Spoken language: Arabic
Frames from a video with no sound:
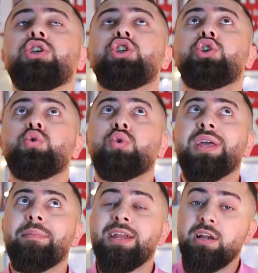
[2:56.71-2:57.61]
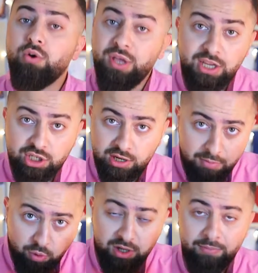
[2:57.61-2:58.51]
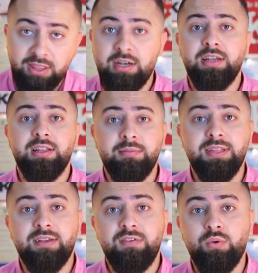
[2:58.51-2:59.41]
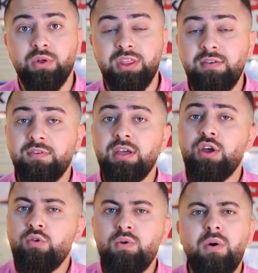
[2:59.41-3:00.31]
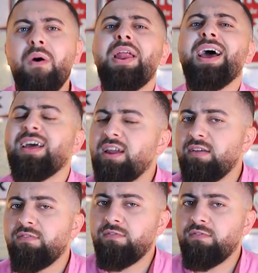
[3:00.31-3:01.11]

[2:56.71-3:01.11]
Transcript: شو كمان اللوكيشن الموقع مثلا اللي انت بدك فيه الوظيفه و الى اخره